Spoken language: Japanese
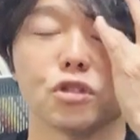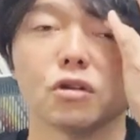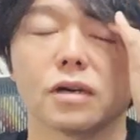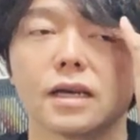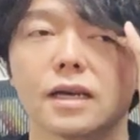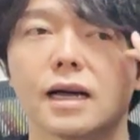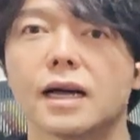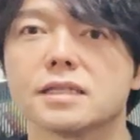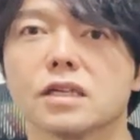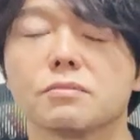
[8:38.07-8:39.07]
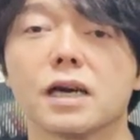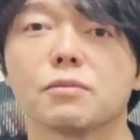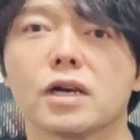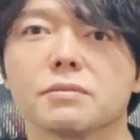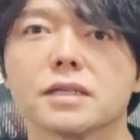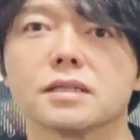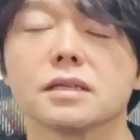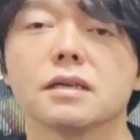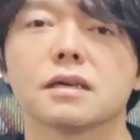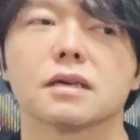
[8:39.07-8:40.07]
もちろん外れる場合もあります
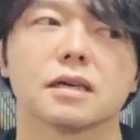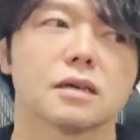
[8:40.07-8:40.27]
し、